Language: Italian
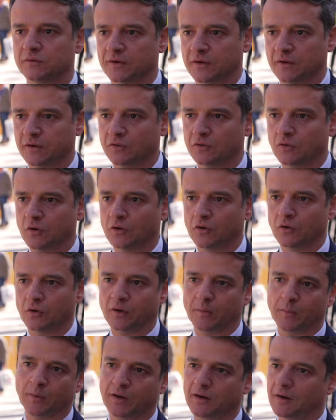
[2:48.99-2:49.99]
territorio
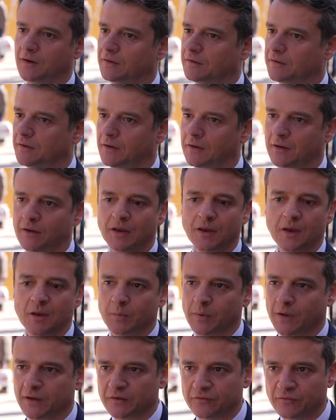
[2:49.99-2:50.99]
che parla di
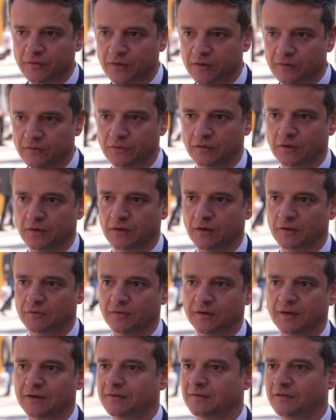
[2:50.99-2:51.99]
pianificazione
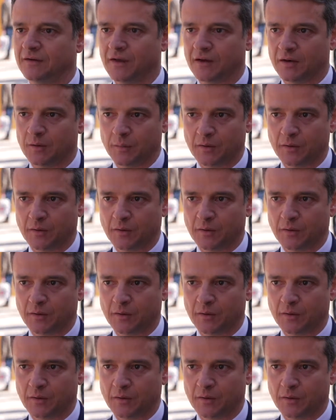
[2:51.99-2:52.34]
finanziaria,